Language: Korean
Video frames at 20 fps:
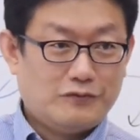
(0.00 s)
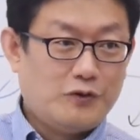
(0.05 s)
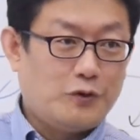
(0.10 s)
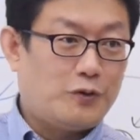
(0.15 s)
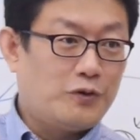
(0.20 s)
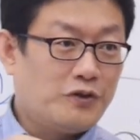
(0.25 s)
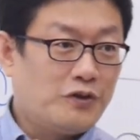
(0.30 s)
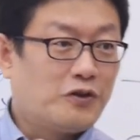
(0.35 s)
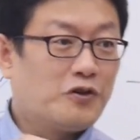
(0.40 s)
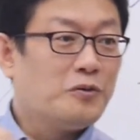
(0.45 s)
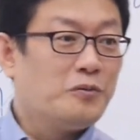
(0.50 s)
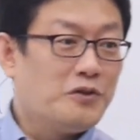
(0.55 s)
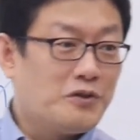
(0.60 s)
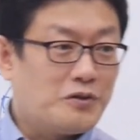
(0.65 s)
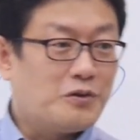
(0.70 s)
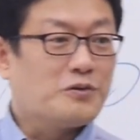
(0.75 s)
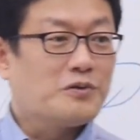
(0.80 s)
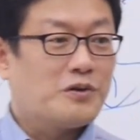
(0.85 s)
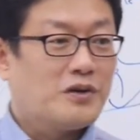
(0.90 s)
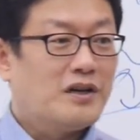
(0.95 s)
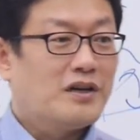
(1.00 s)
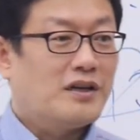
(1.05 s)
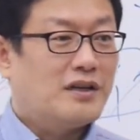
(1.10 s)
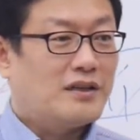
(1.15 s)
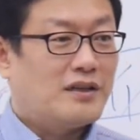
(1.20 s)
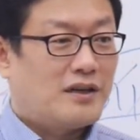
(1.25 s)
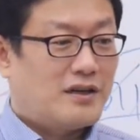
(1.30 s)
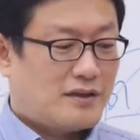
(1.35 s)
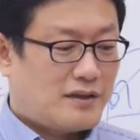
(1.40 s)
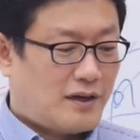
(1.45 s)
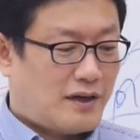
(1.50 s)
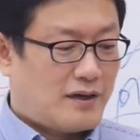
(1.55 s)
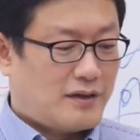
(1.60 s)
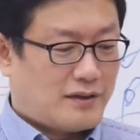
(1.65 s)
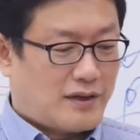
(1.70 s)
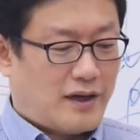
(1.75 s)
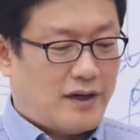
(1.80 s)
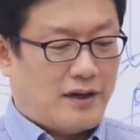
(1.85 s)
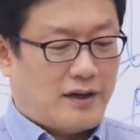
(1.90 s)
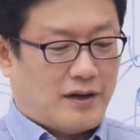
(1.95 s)
요건 여러분이 조절하기 따라 다,
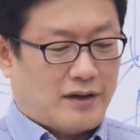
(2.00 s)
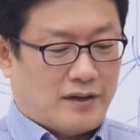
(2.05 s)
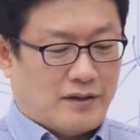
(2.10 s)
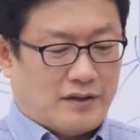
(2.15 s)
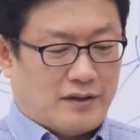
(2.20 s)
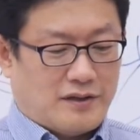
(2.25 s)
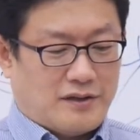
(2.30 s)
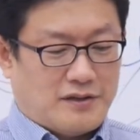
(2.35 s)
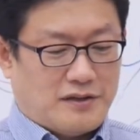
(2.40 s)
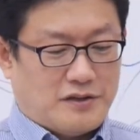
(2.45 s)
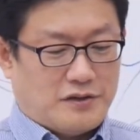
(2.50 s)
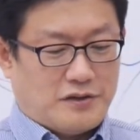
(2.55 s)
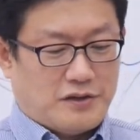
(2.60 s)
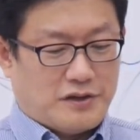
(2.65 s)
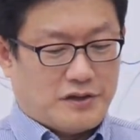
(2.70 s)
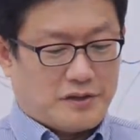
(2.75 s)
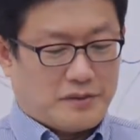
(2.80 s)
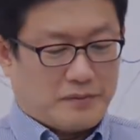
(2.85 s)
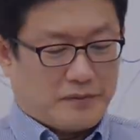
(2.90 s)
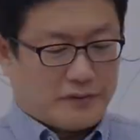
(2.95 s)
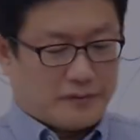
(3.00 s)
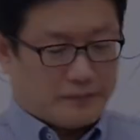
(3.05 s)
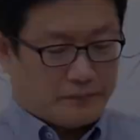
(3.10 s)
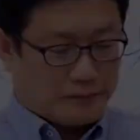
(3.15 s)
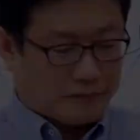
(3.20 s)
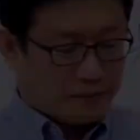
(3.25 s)
양하게 느끼실 수 있습니다.